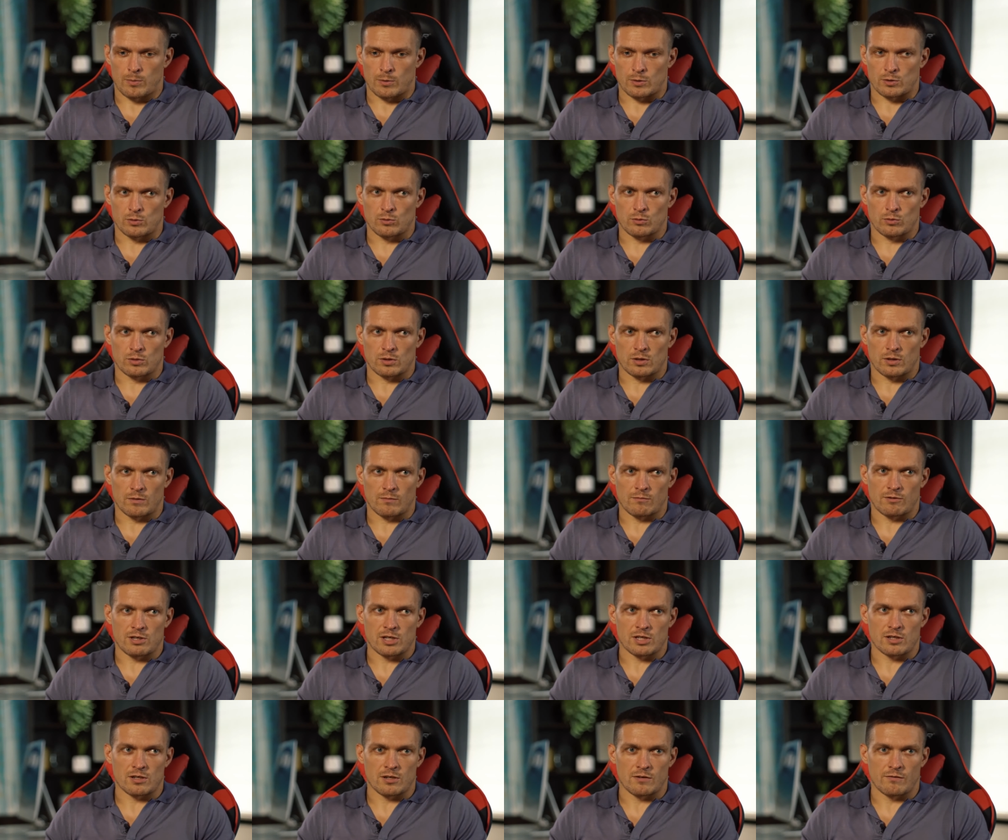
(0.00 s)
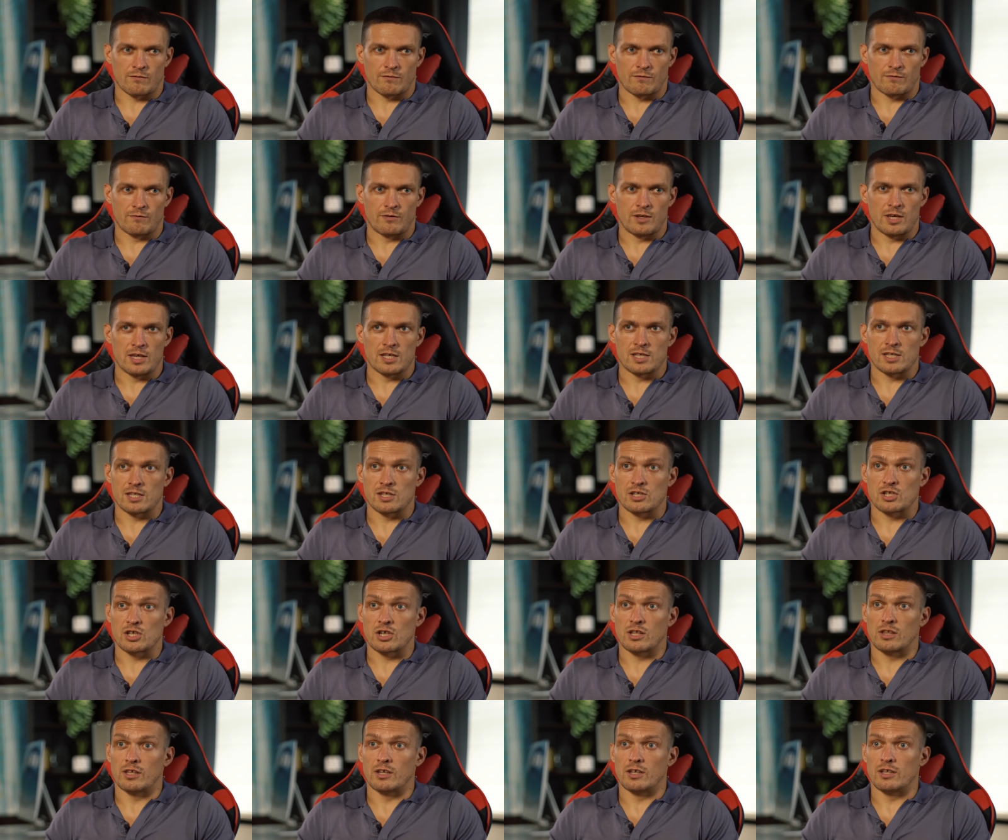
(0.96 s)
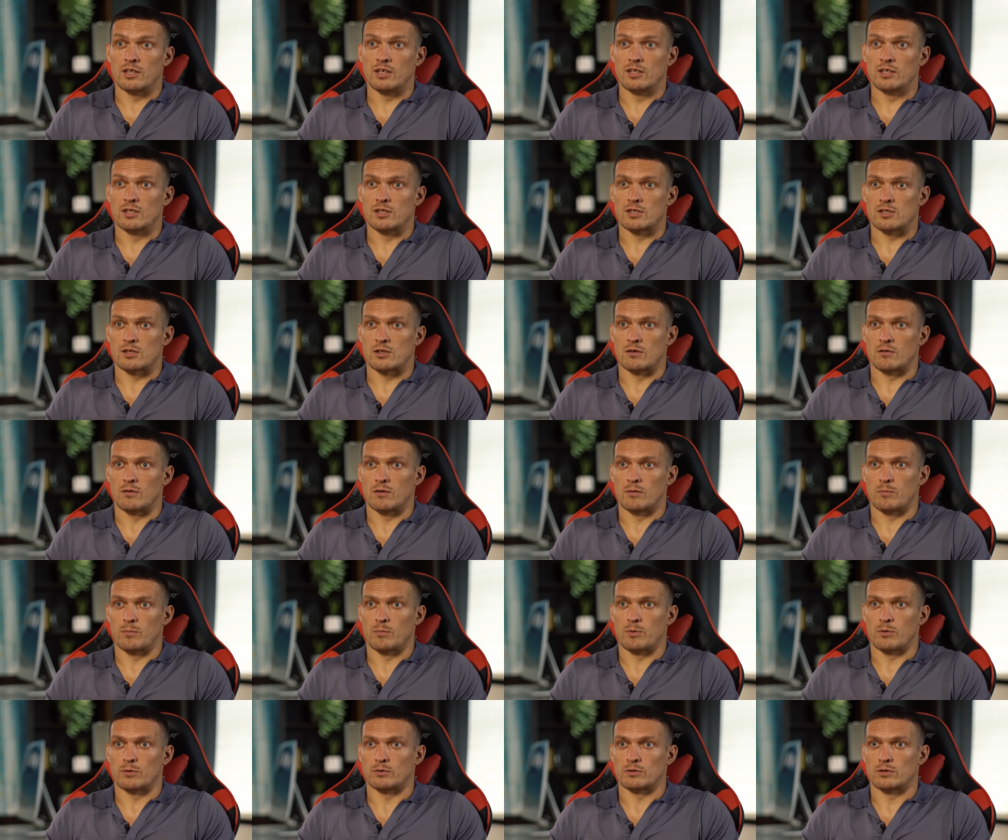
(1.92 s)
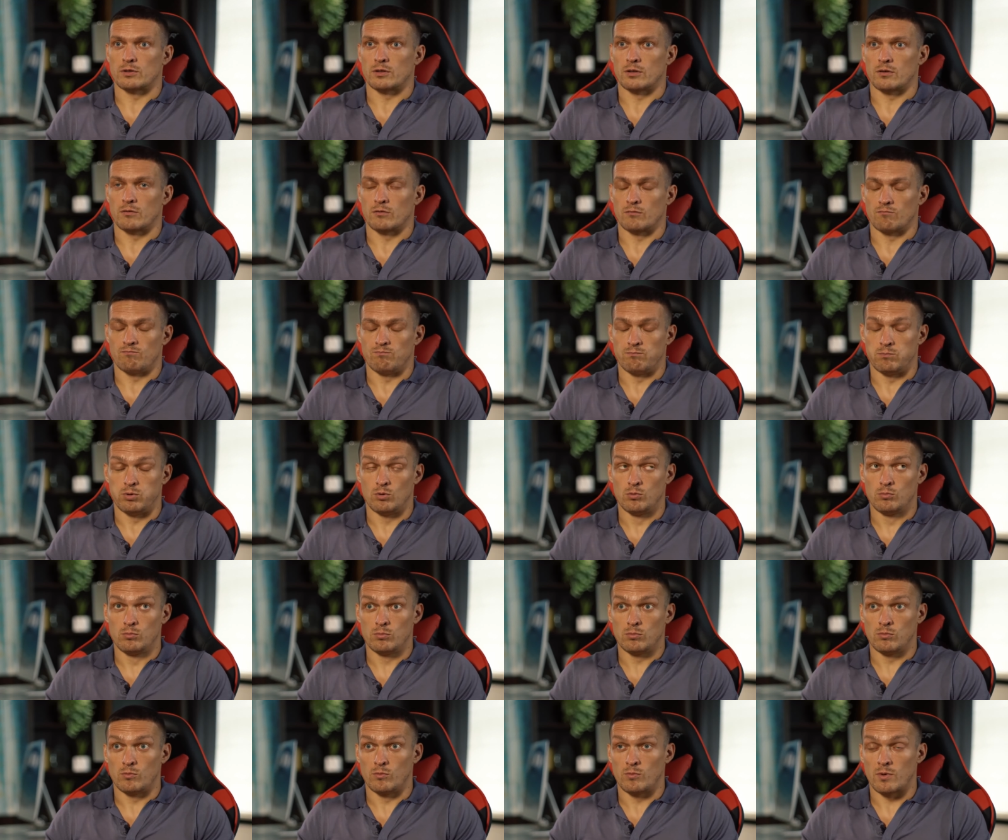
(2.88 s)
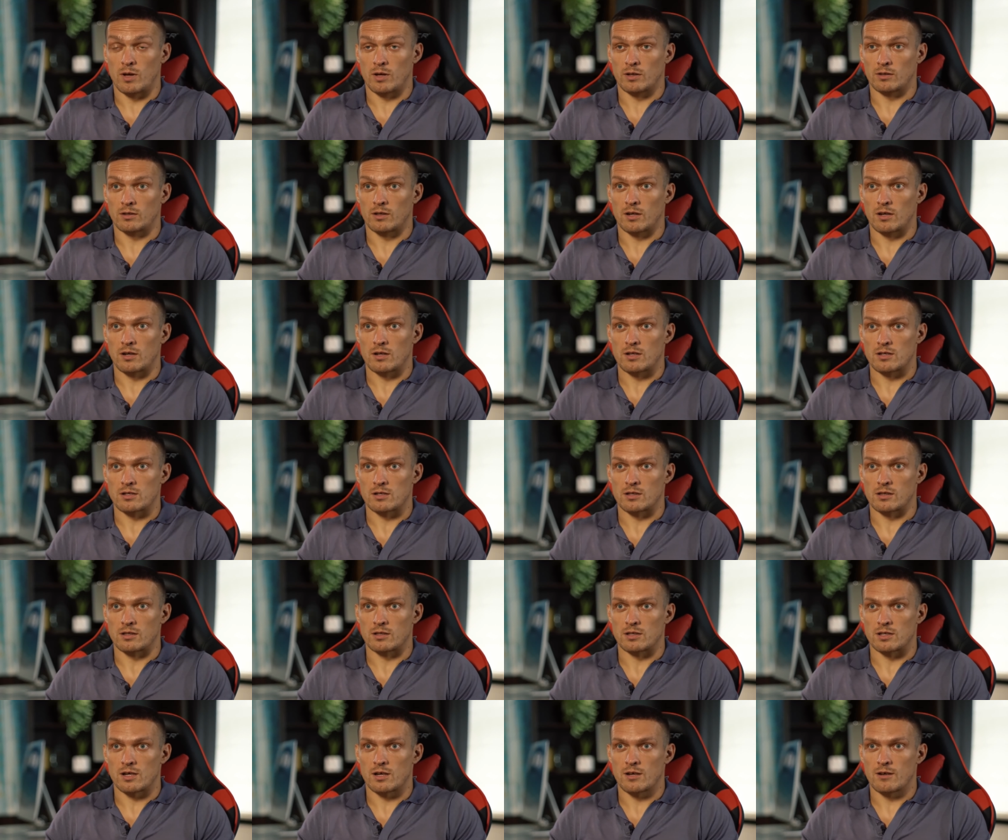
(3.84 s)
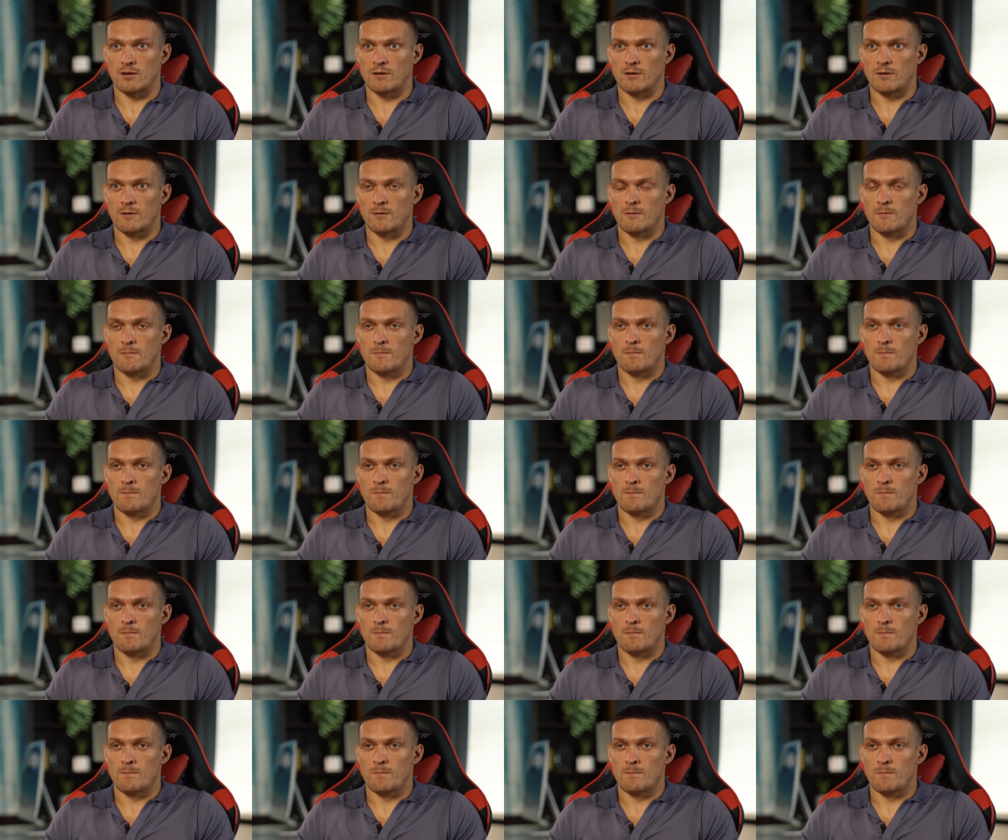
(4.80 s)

Проснулся там часиков в 10, начало 11 просто так вот, бум, у меня открылись глаза.